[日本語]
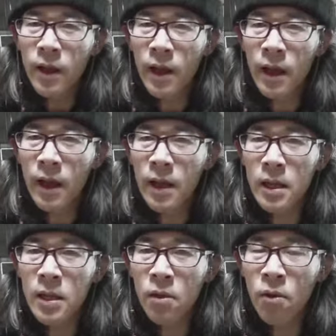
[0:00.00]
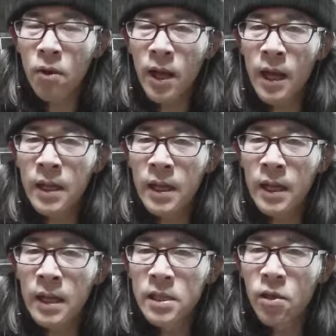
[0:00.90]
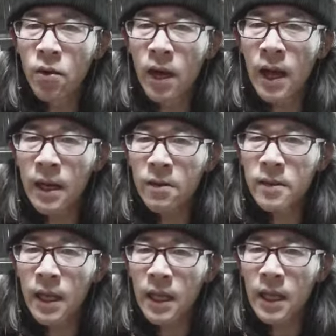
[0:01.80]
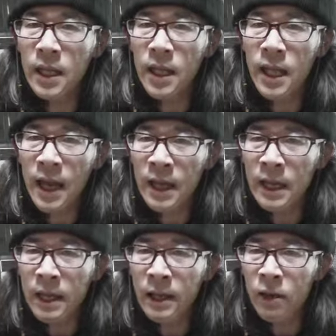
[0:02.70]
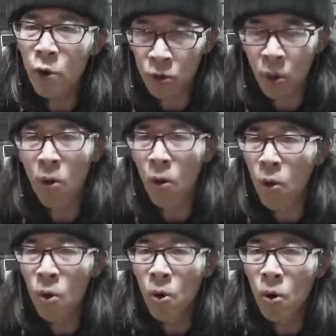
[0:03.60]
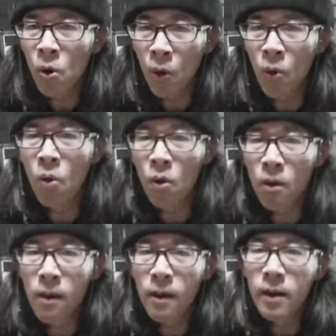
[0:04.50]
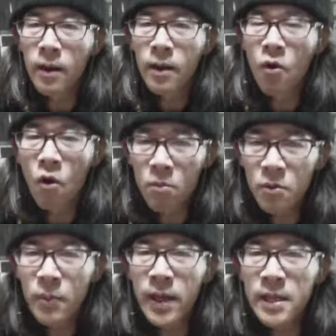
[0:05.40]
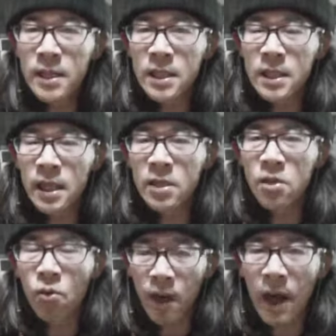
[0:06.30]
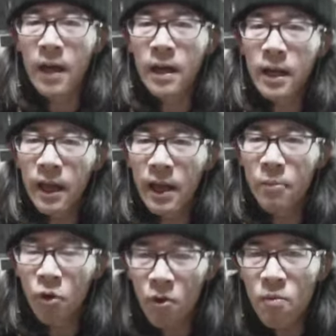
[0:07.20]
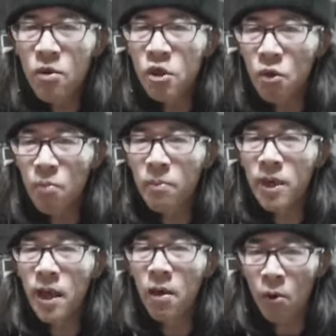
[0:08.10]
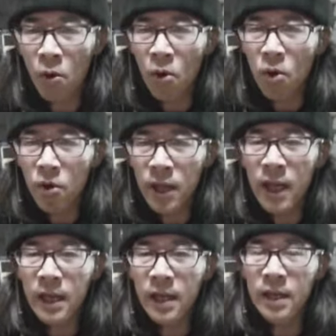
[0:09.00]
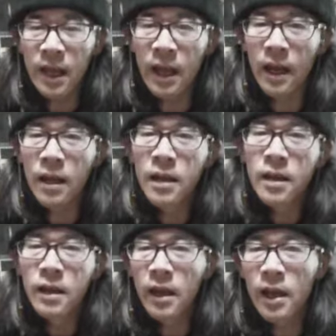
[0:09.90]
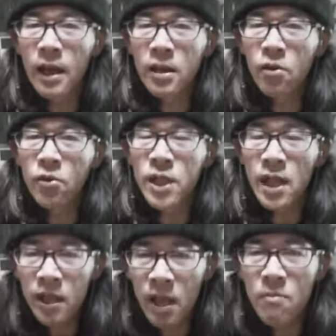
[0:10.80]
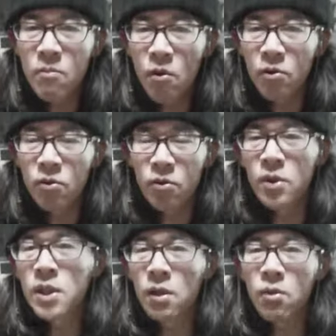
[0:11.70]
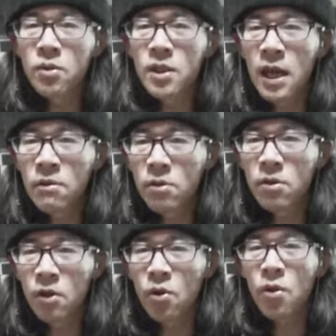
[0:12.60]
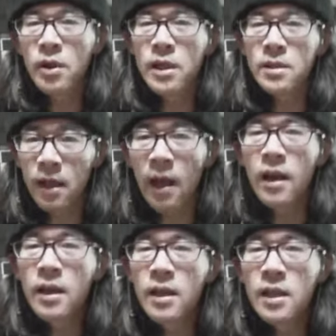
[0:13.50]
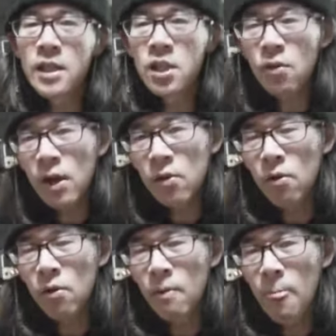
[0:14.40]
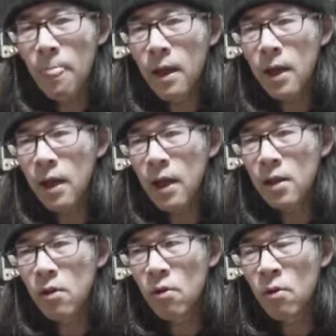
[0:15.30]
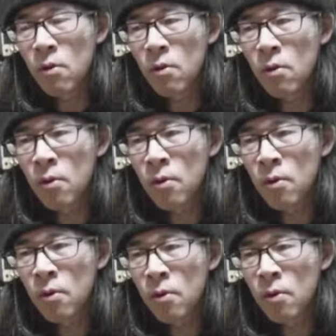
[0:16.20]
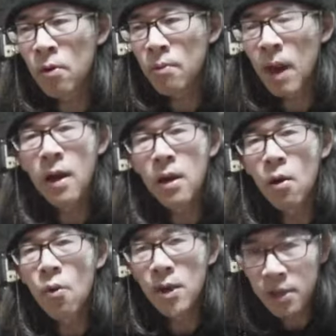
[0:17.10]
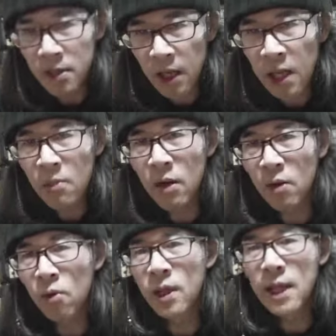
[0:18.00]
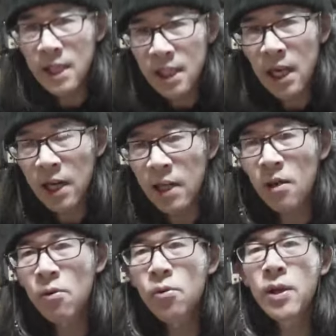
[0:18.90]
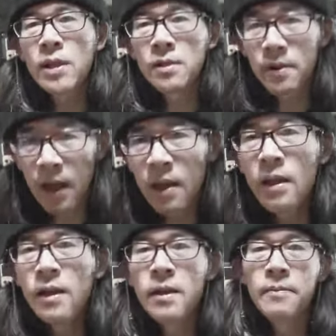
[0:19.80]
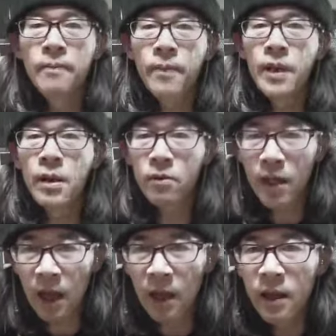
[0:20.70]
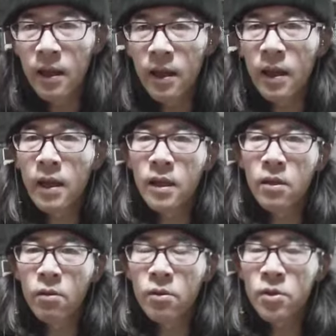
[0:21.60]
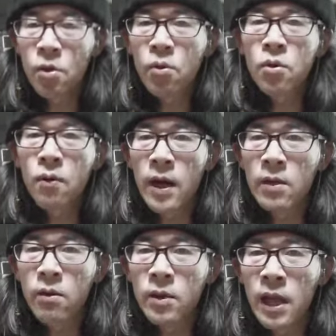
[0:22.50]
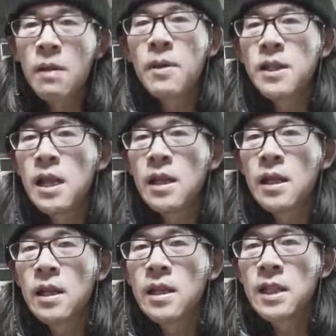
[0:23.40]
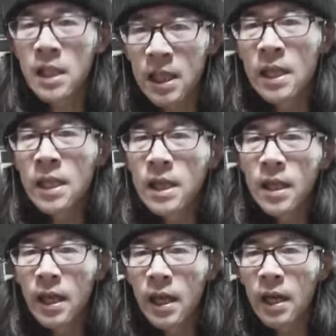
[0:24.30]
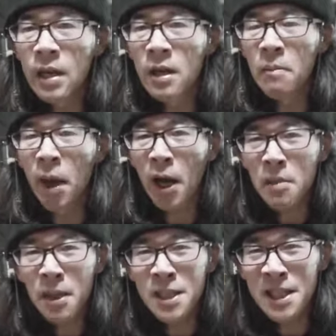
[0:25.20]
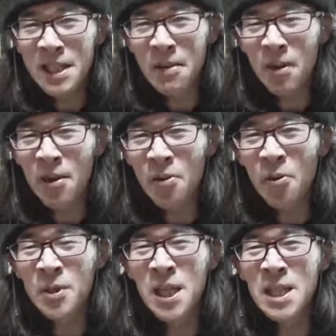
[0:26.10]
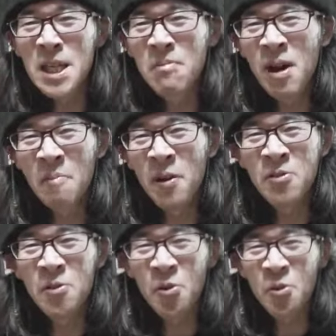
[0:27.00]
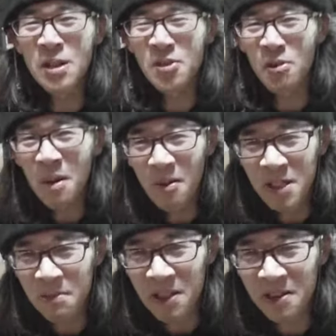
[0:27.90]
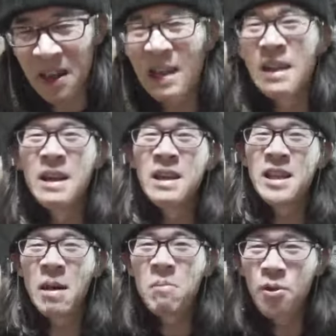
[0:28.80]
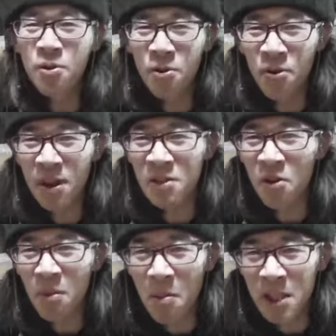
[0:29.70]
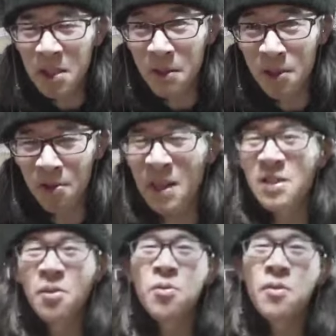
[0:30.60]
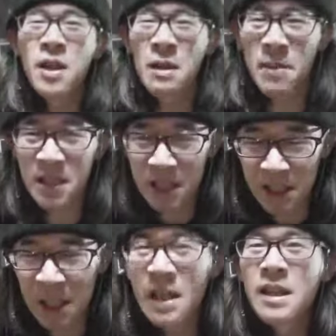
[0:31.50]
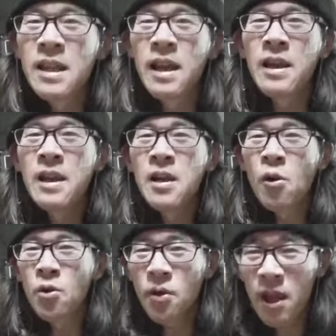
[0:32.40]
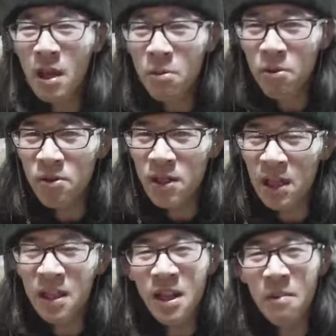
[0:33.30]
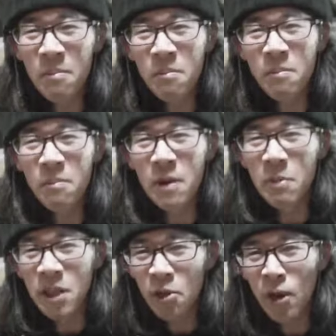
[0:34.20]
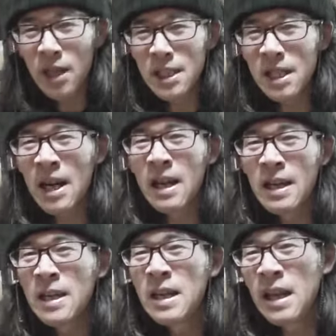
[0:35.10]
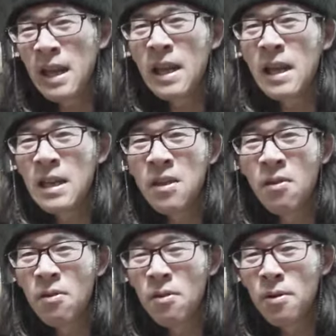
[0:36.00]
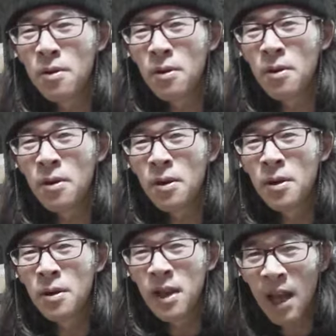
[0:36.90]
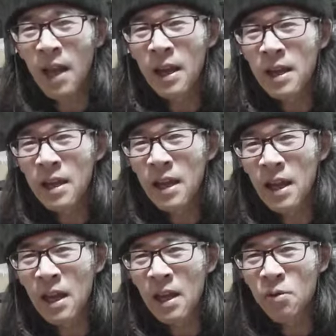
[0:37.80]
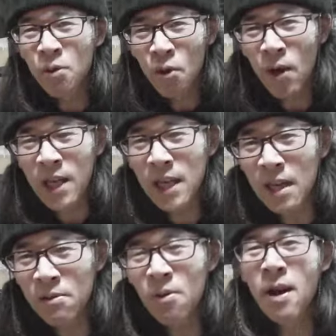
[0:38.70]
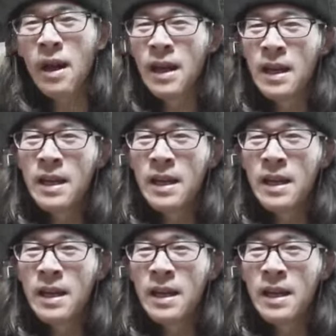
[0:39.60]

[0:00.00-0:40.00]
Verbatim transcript: えーと、やはりその科学的でないことをホームページですとか、えー、プロモーションビデオなんかで、えーと、と宣伝文句としてこう使うっていうのはですね一応あのーえっ、とまあ法律的にもあのこれ禁じられていることなんですよね。うん、なので、えーと、とそういうことはできませんし、えー、まかり間違ってもあの JCM800 の音がそのまましますとかダンブルの音がそのまましますとかそういうことは言えませんしでこのケーブルを使ったらミッドレンジがえっ、とねえー、ふくよかになるとか